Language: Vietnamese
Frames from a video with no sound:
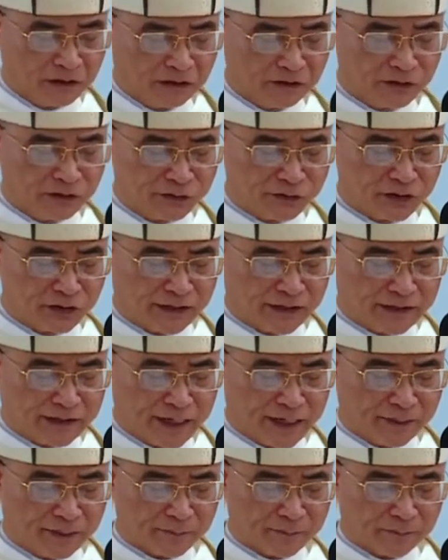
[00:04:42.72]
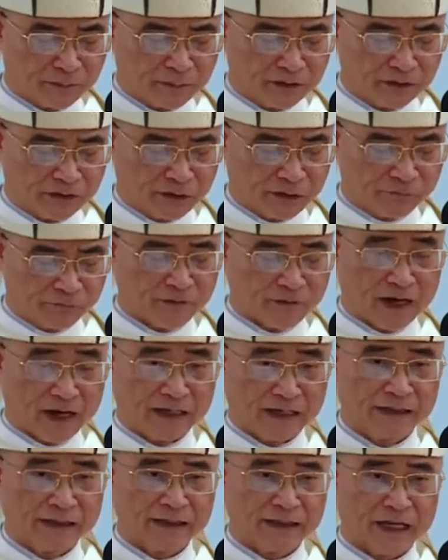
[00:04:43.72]
lớn giữa anh em thì
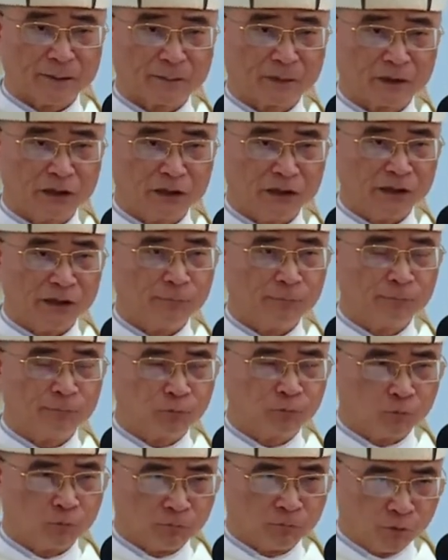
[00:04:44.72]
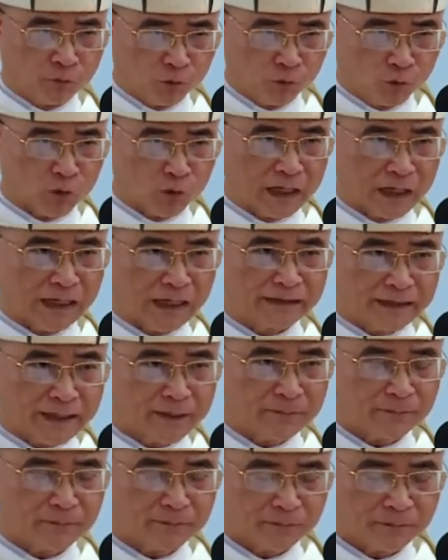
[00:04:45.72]
phải làm người phục vụ anh
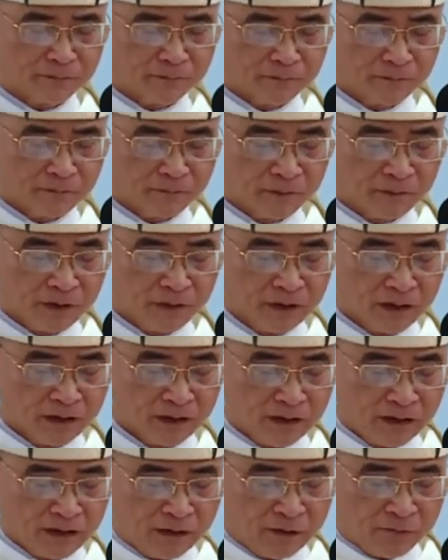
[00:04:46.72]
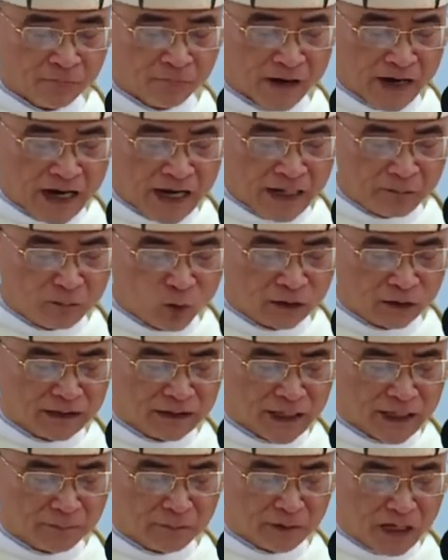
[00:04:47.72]
em và ai muốn
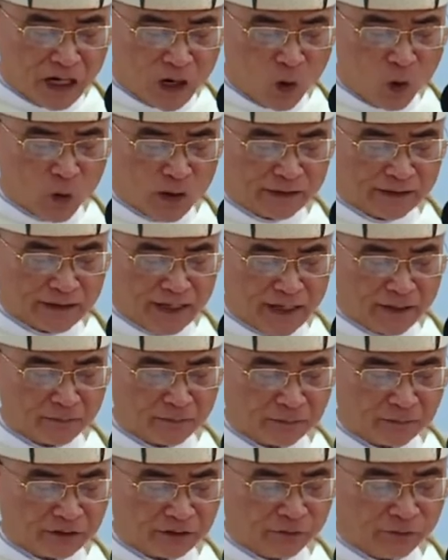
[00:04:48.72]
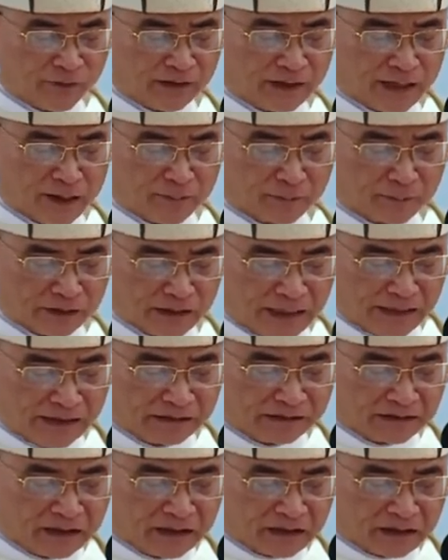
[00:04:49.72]
làm đầu anh em thì phải làm đầy
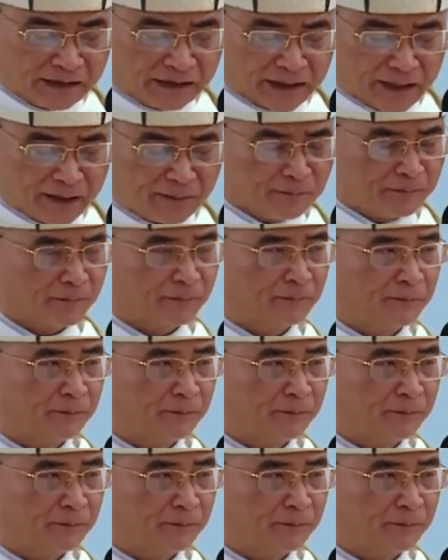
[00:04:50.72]
tớ anh em